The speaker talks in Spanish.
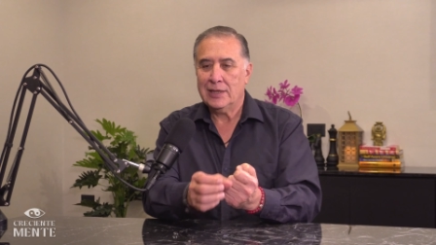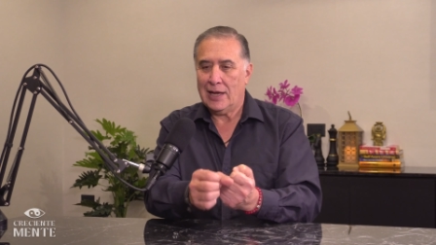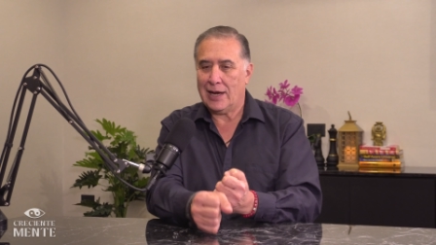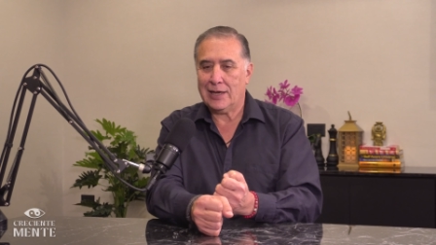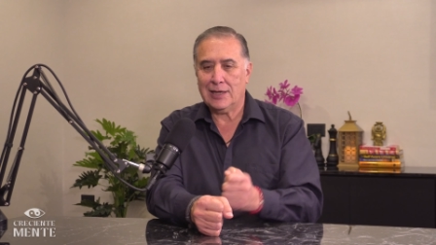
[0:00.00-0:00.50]

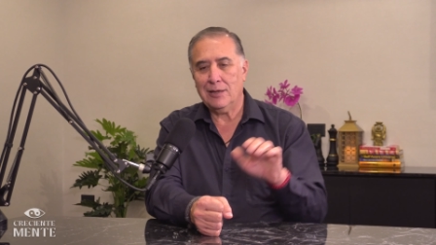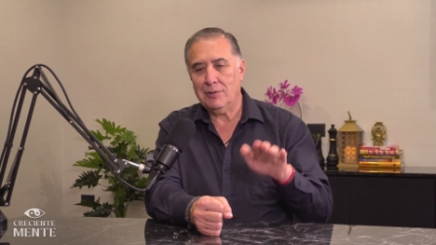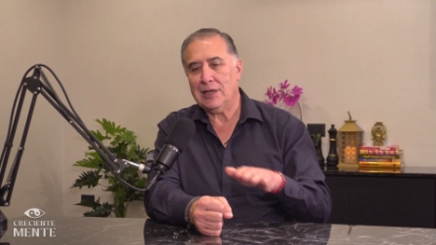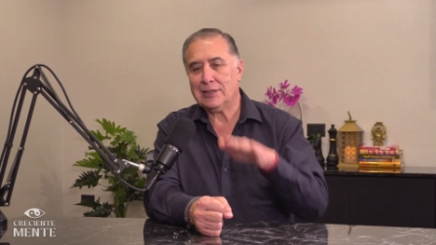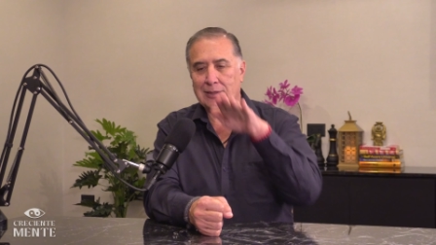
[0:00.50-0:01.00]
agarran la
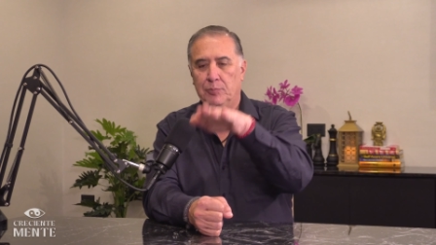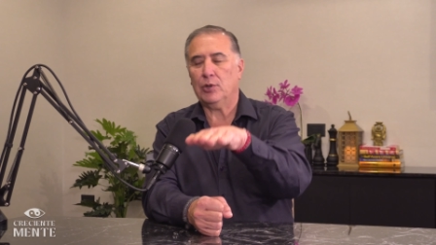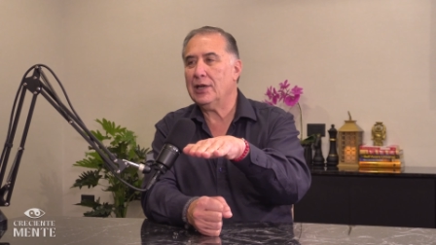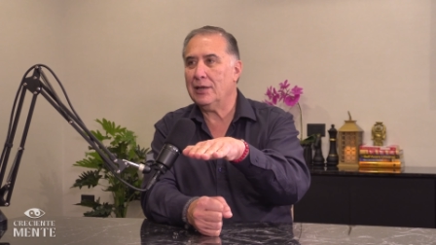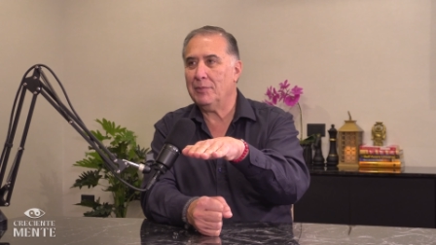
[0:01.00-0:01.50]
vela, te
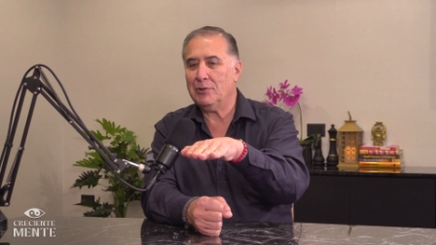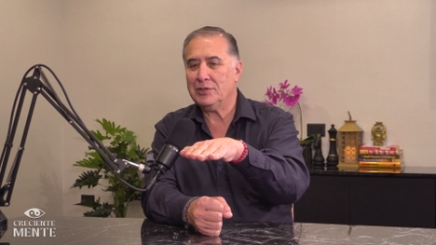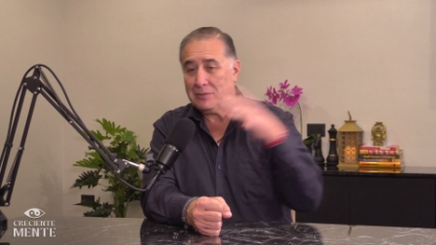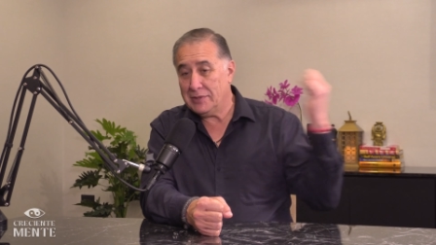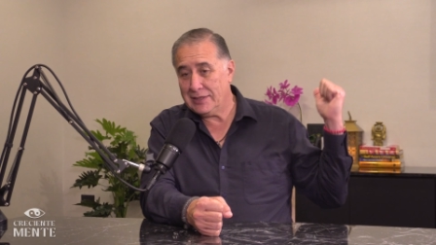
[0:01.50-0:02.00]
ponen la mano
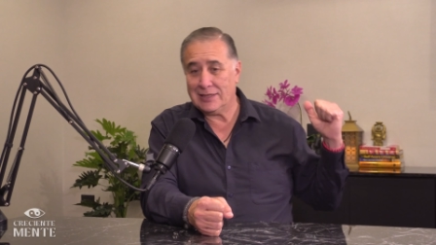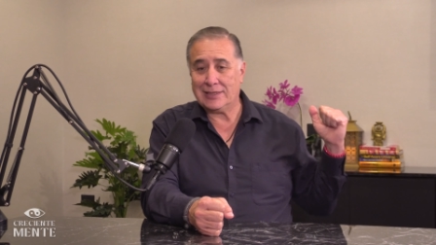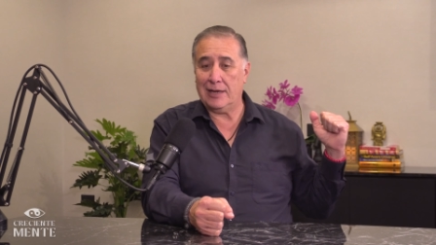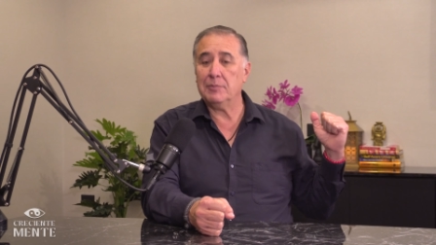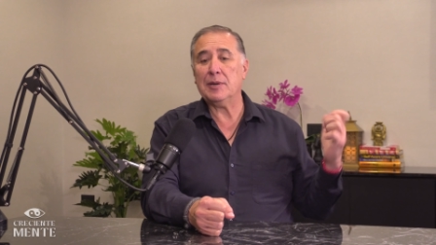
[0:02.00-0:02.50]
encima y dices,
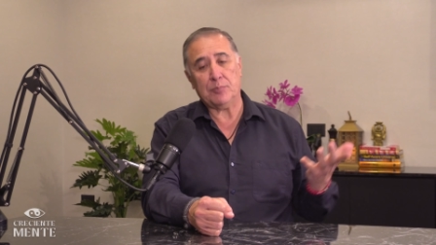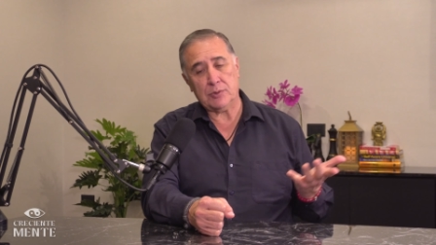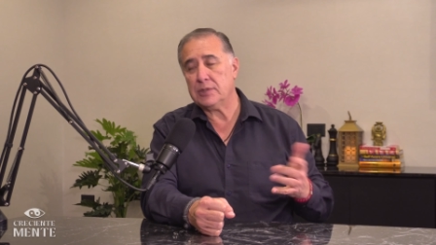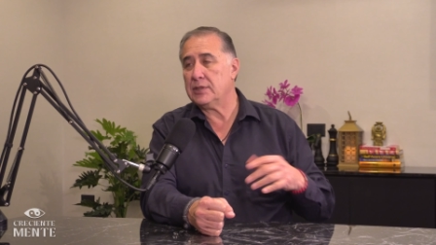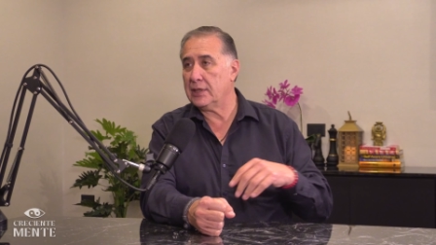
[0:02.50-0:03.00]
quema, pues
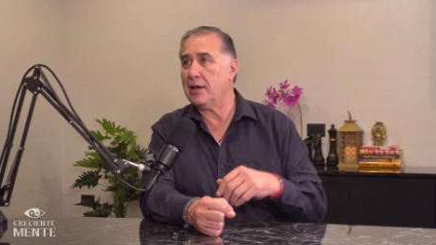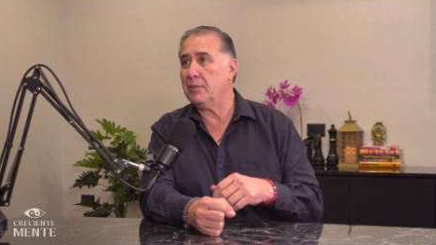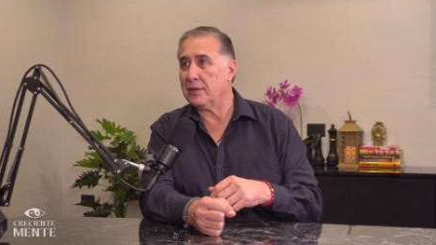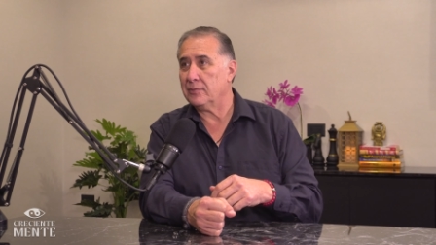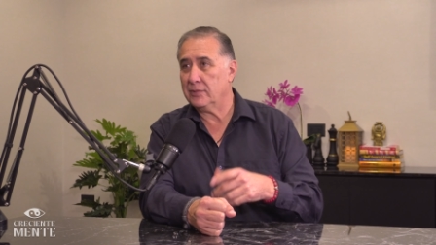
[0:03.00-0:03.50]
sí, sí
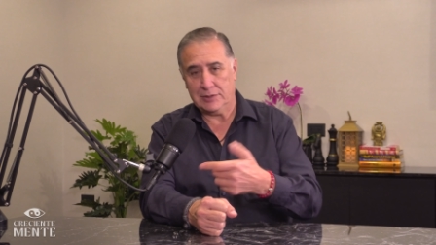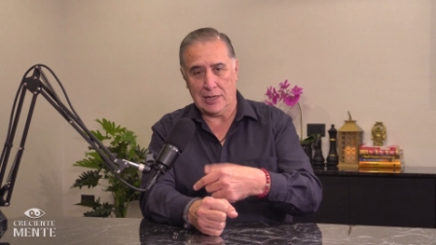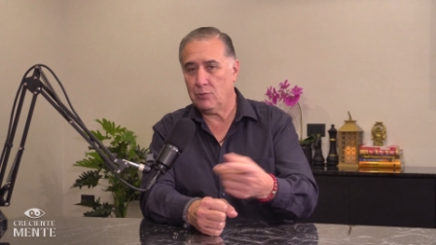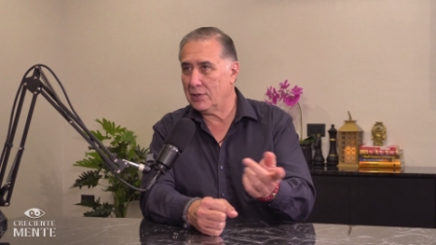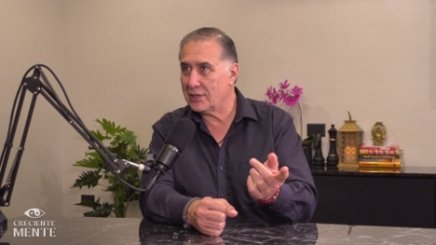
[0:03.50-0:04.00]
quema,
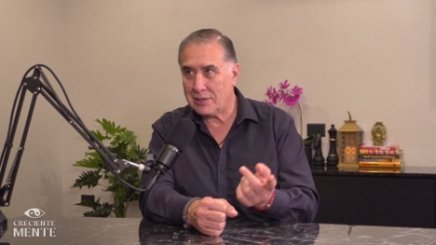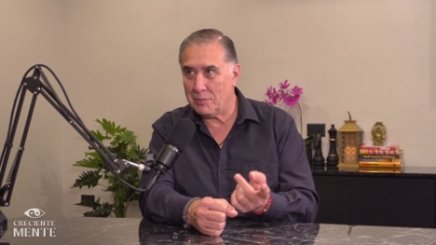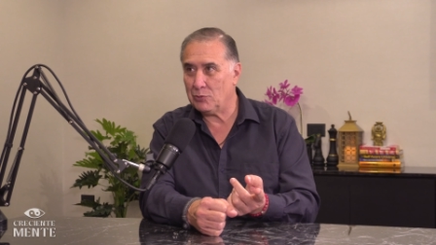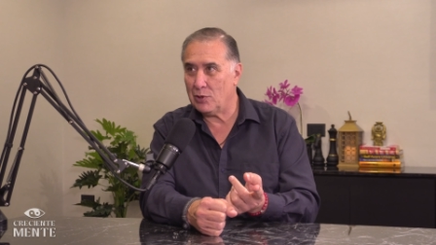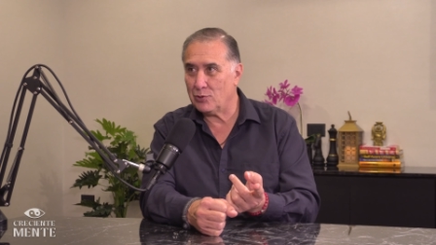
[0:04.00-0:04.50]
ya no andes
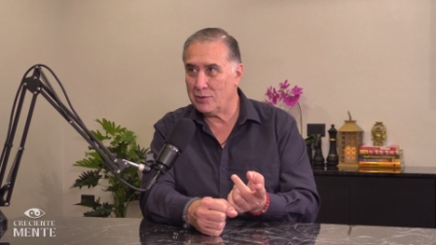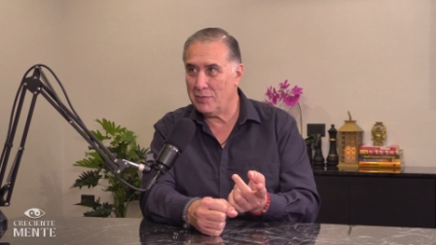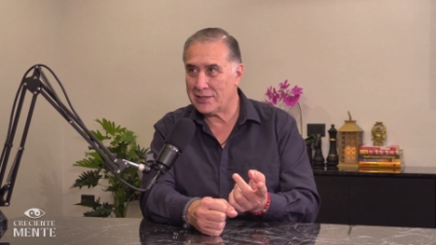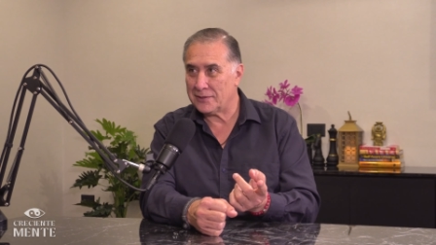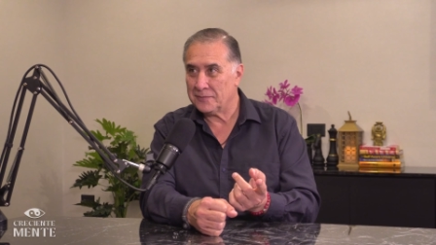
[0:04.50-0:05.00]
quemando a los
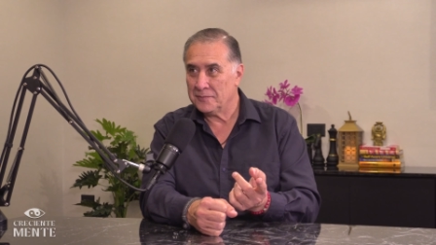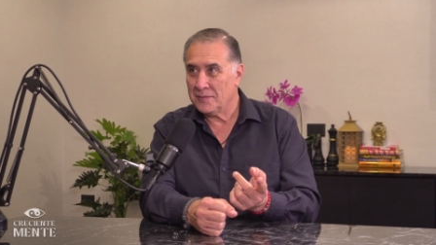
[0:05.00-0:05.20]
demás.